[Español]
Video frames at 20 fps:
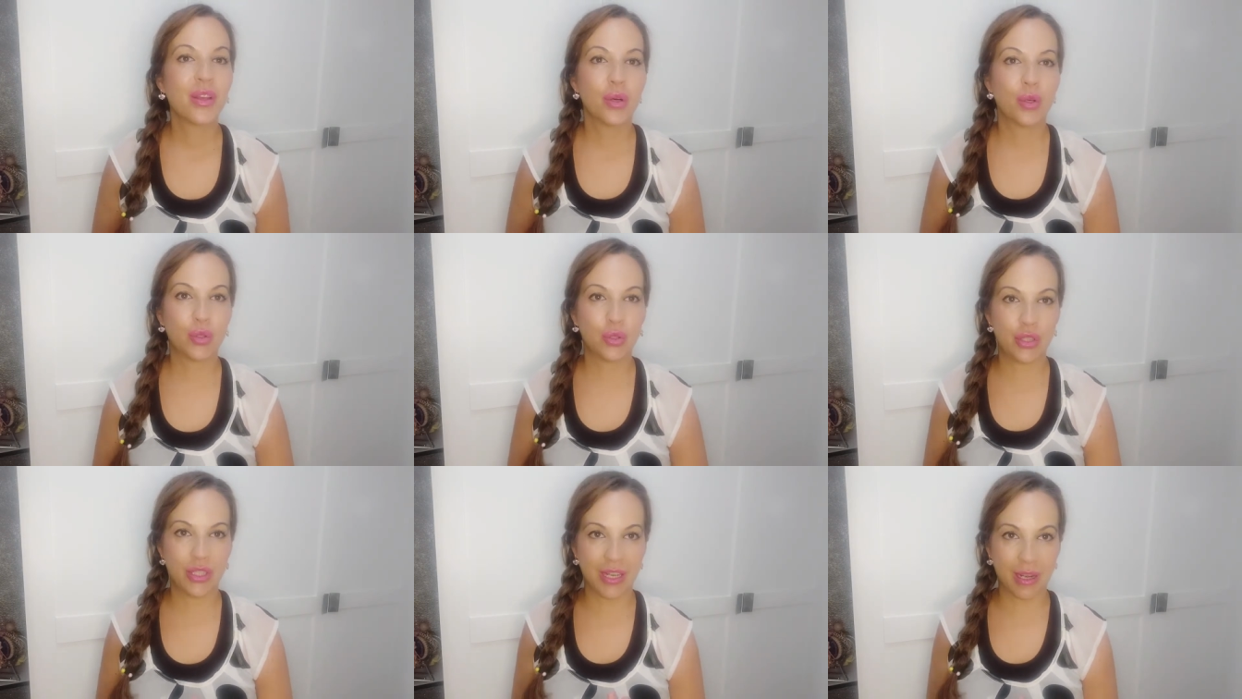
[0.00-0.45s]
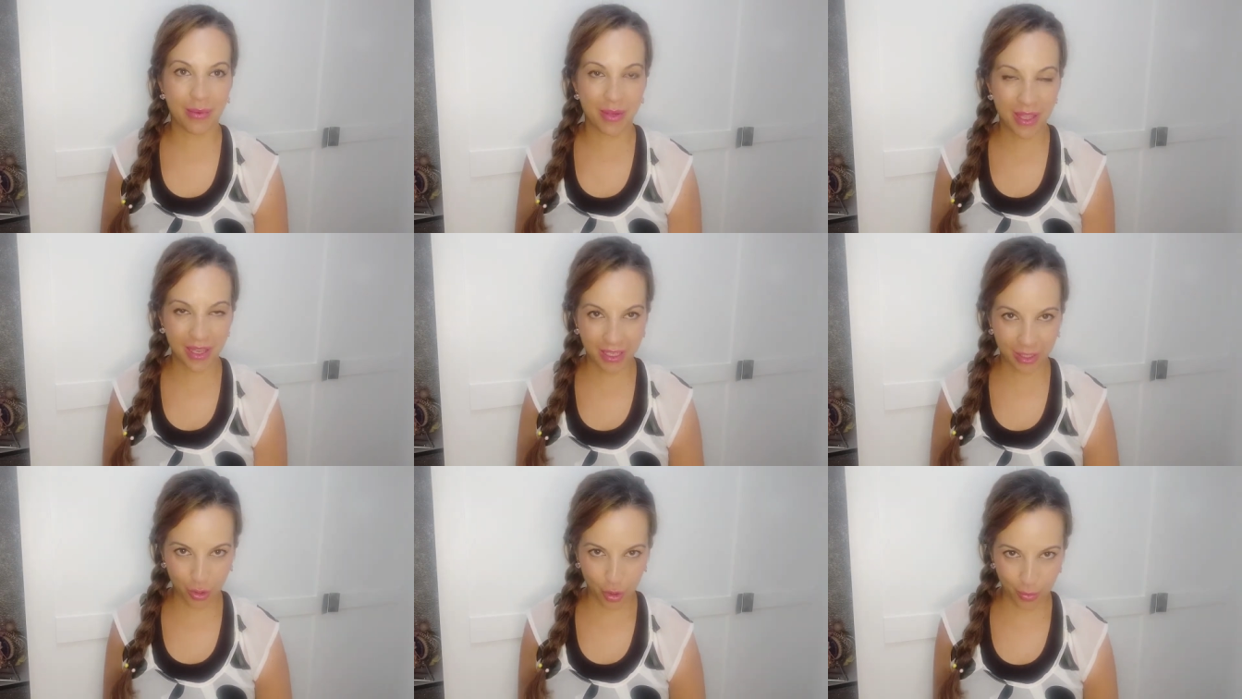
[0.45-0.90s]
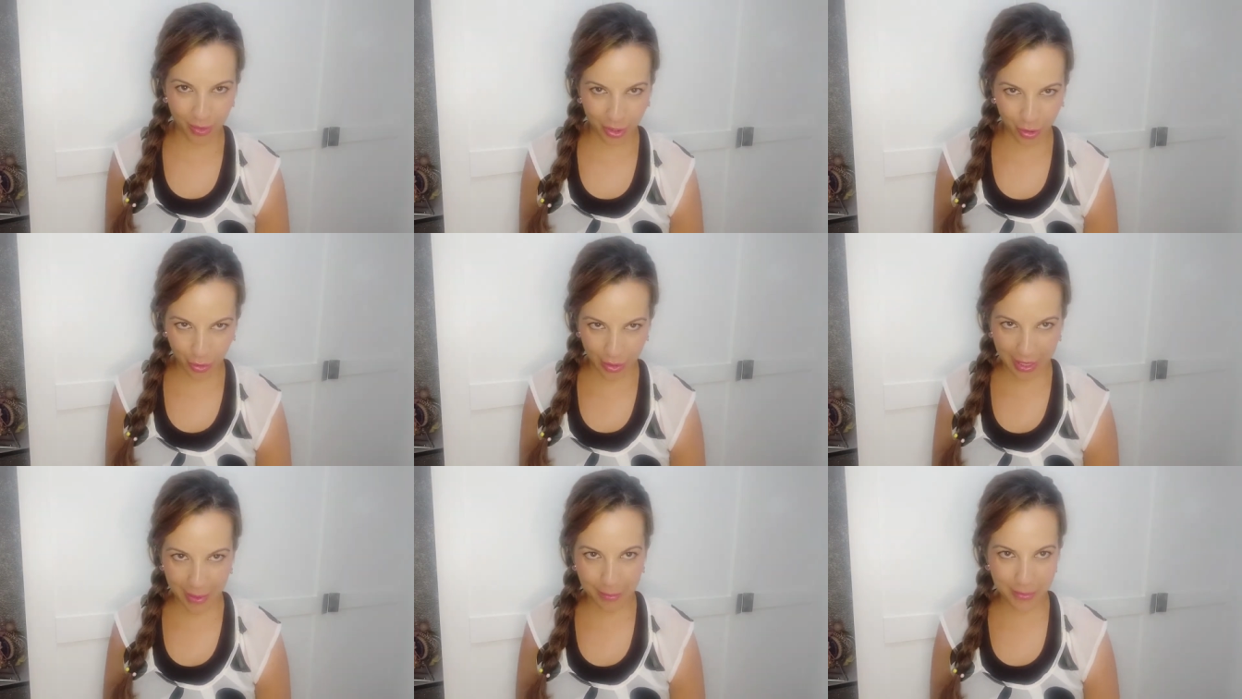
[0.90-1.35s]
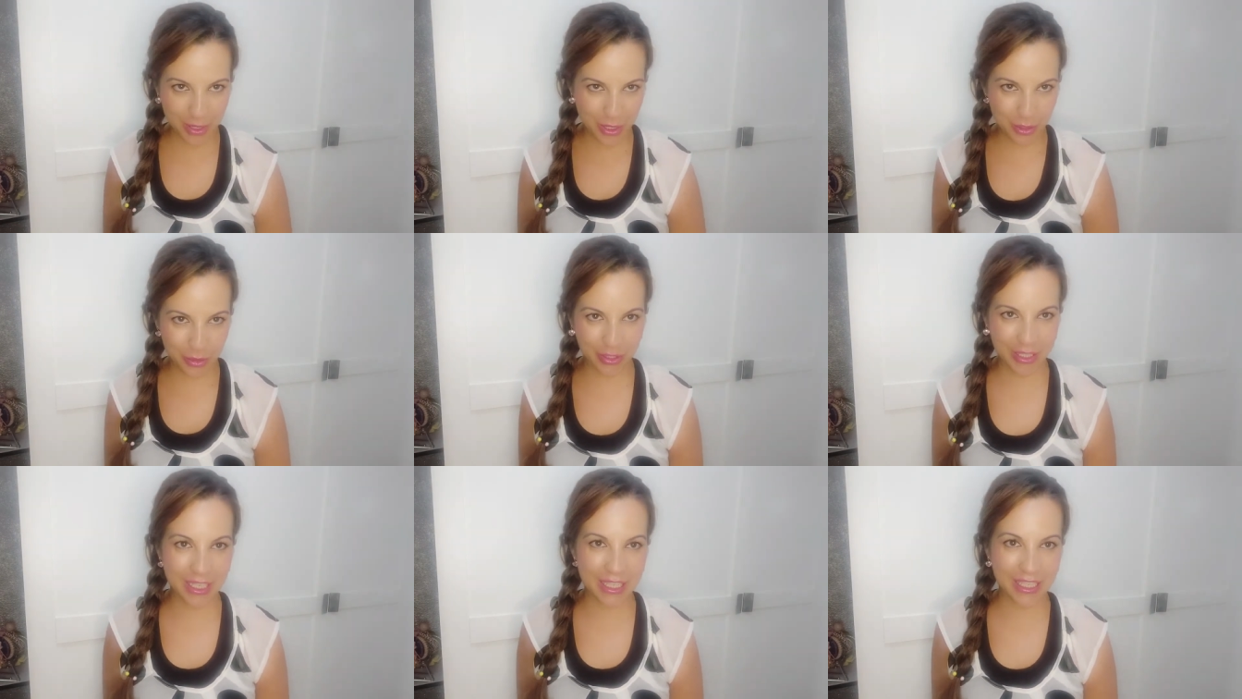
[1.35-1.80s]
otra vez retomando la
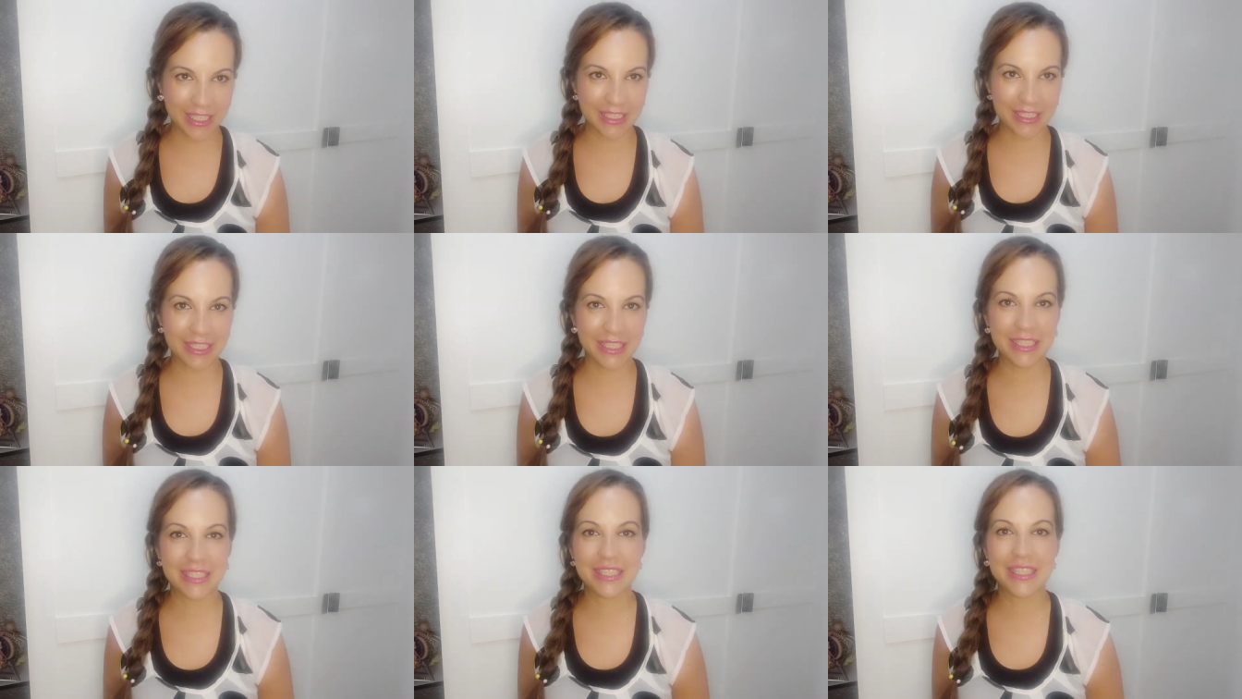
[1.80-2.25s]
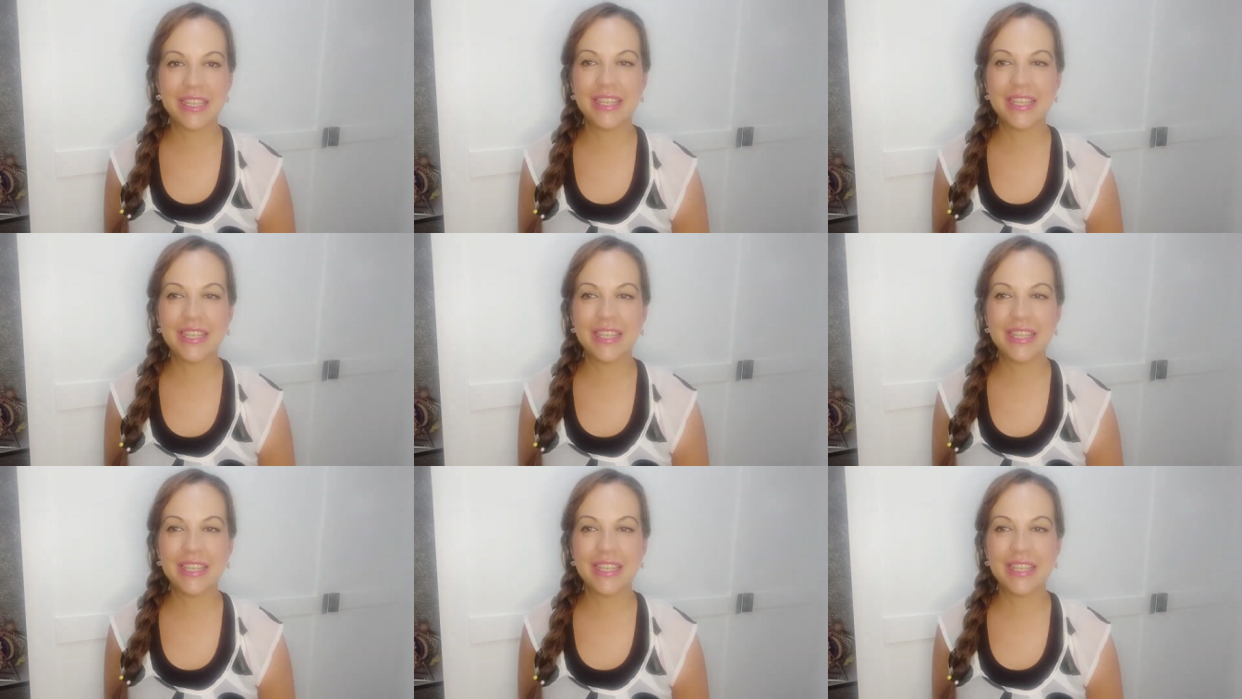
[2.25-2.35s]
bioquinesis.